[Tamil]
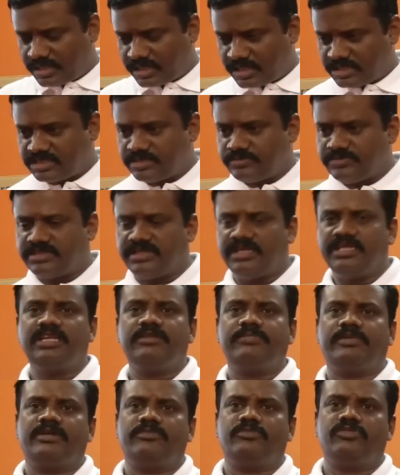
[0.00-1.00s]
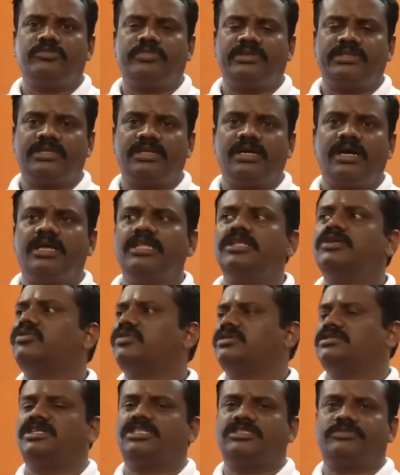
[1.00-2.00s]
கஸ்டமர்ஸ் கிளியர் பண்ணும்போது பார்த்தீங்கன்னா அதுக்கு
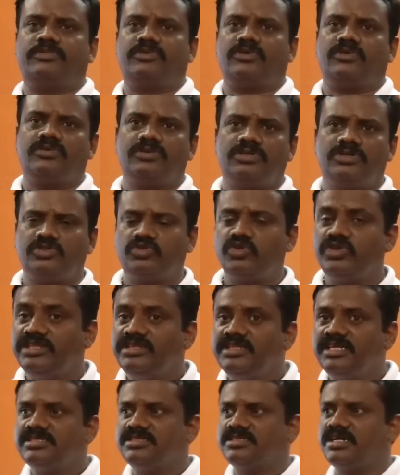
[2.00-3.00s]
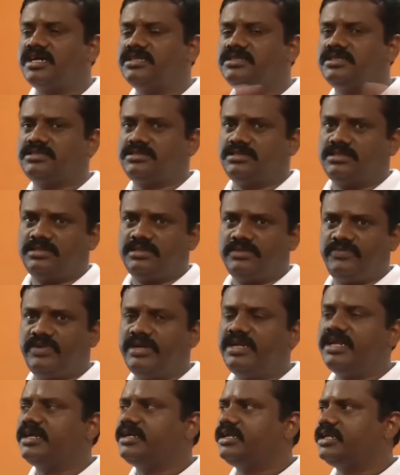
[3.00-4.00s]
ஒரு சார்ஜ் பண்ணுறோம் ஸோ இந்த சார்ஜஸ்
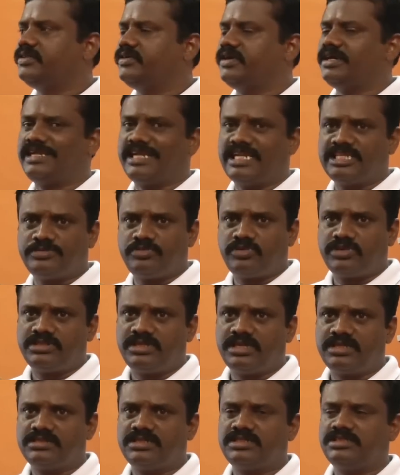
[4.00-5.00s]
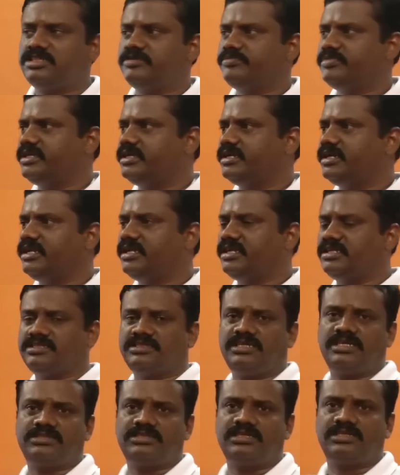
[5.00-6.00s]
வெளிநாட்டில் இருந்து ஒரு டிரான்ஸ்போர்ட் சார்ஜஸ் ஷிப்பிங் கிளியரன்ஸ்
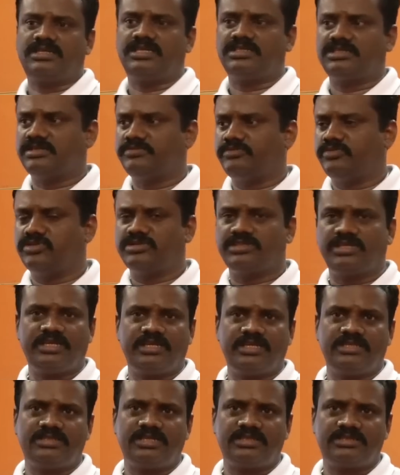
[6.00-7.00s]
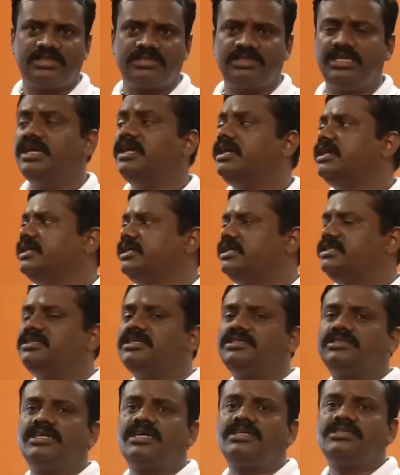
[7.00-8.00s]
சார்ஜஸ் கஸ்டம் போர்ட்ஸ் கிளியரன்ஸ் சார்ஜஸ் இந்த
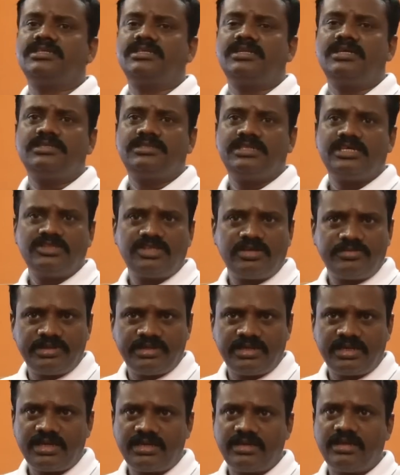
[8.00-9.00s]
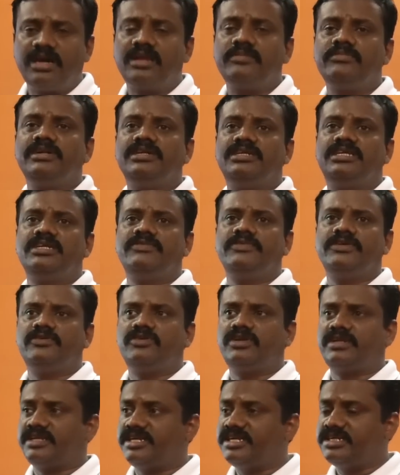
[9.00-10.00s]
சார்ஜர்லாம் சேர்த்து அப்படின்னா நார்மல்
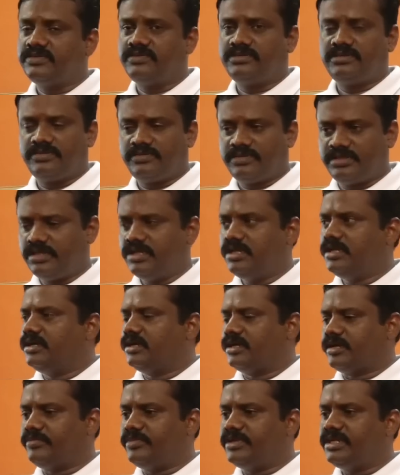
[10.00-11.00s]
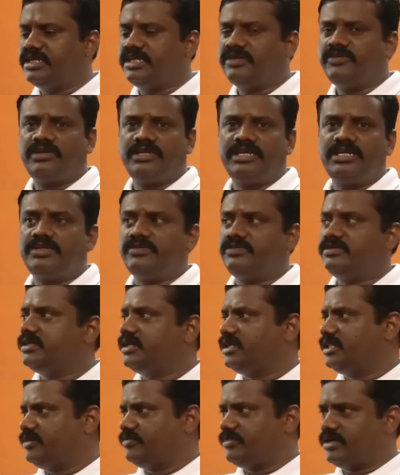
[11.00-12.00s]
டிவியோட ரேட்டு வந்து கம்பெனி டிவியோட ரேட்டு வந்து
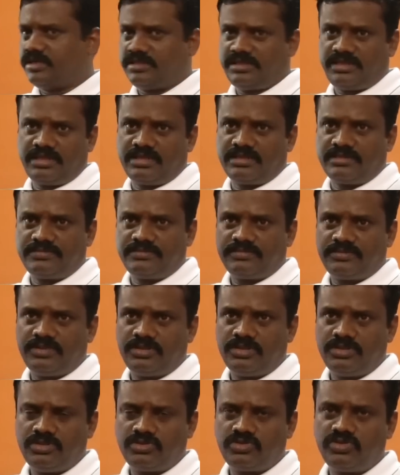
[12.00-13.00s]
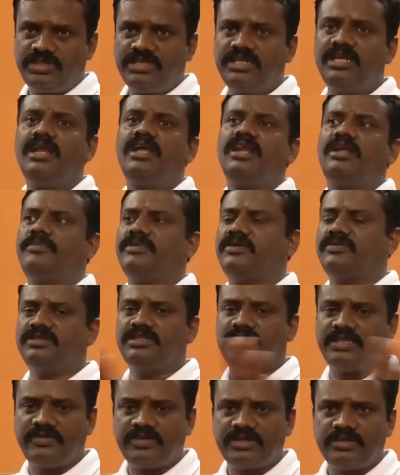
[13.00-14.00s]
அதிகமாக இருக்கிறது ஸோ இதெல்லாம் நமக்கு
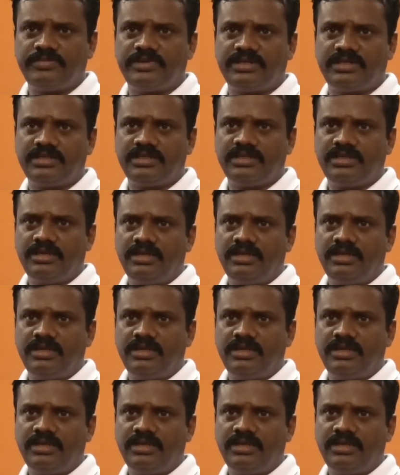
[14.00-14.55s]
வந்து தவிர்க்கப்பட்டு